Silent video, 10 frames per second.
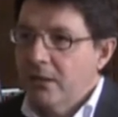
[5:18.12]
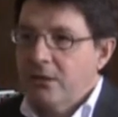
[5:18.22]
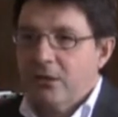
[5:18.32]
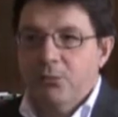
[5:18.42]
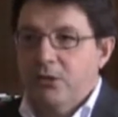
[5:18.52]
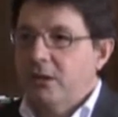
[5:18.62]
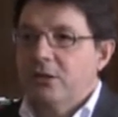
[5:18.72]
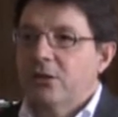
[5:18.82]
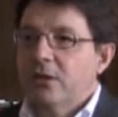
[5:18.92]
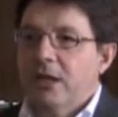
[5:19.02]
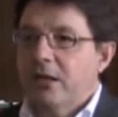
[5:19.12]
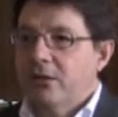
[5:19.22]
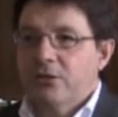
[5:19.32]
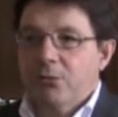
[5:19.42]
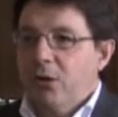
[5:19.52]
Come ho detto ieri,
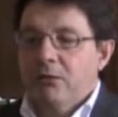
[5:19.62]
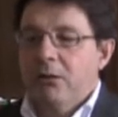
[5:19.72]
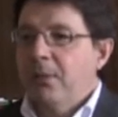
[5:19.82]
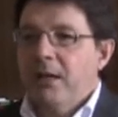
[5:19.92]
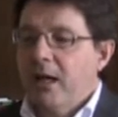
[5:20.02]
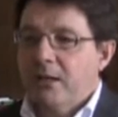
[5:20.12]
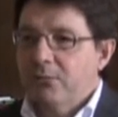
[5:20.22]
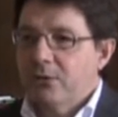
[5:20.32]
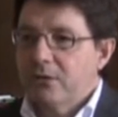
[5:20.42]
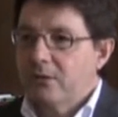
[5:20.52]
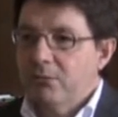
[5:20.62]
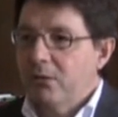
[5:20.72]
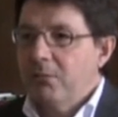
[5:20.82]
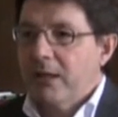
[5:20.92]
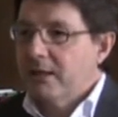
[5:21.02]
noi siamo come Pearl Harbor,
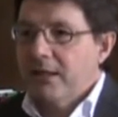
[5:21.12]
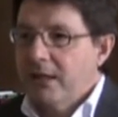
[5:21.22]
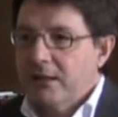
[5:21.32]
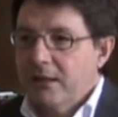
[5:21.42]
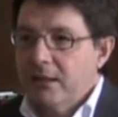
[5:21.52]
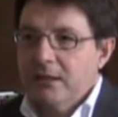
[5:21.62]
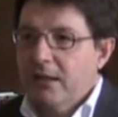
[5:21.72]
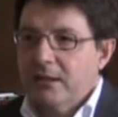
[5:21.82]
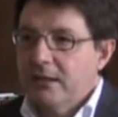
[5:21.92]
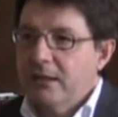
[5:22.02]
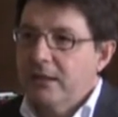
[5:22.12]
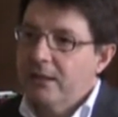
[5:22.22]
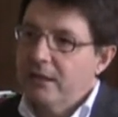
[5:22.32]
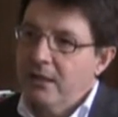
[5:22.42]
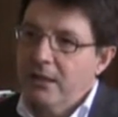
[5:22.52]
bombardati
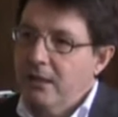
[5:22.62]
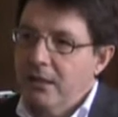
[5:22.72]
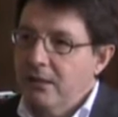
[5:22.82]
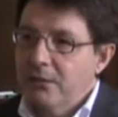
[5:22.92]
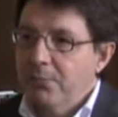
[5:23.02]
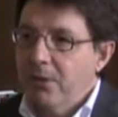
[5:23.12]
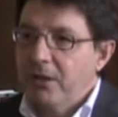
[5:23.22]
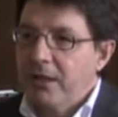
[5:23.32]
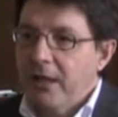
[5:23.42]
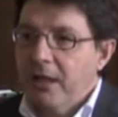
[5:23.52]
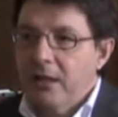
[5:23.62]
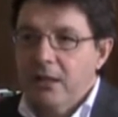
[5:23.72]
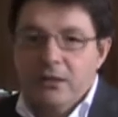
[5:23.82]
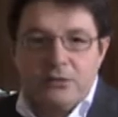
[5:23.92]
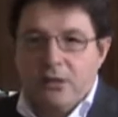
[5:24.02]
dall'artiglieria nipponica,
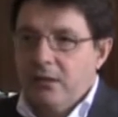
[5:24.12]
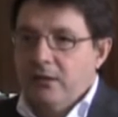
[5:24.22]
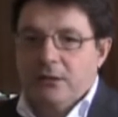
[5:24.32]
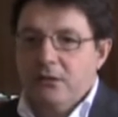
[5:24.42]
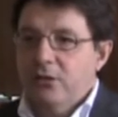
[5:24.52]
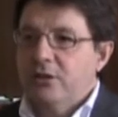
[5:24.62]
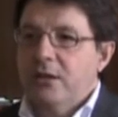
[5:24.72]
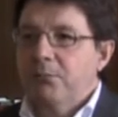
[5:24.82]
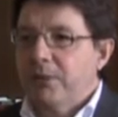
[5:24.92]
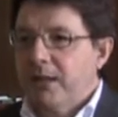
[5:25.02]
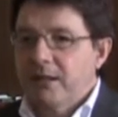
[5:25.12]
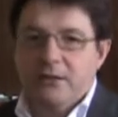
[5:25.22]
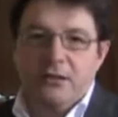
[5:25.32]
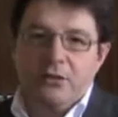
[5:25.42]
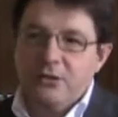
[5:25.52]
cioè le nostre
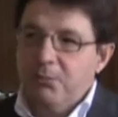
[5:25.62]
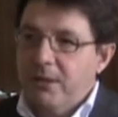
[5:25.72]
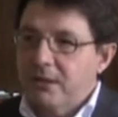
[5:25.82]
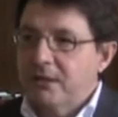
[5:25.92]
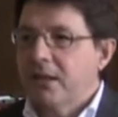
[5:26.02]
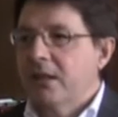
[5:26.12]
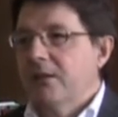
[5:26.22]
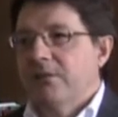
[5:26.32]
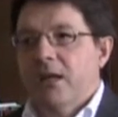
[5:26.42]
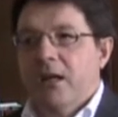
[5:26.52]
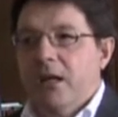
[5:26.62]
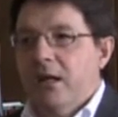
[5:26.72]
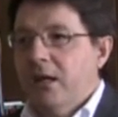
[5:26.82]
imprese, le nostre partite IVA,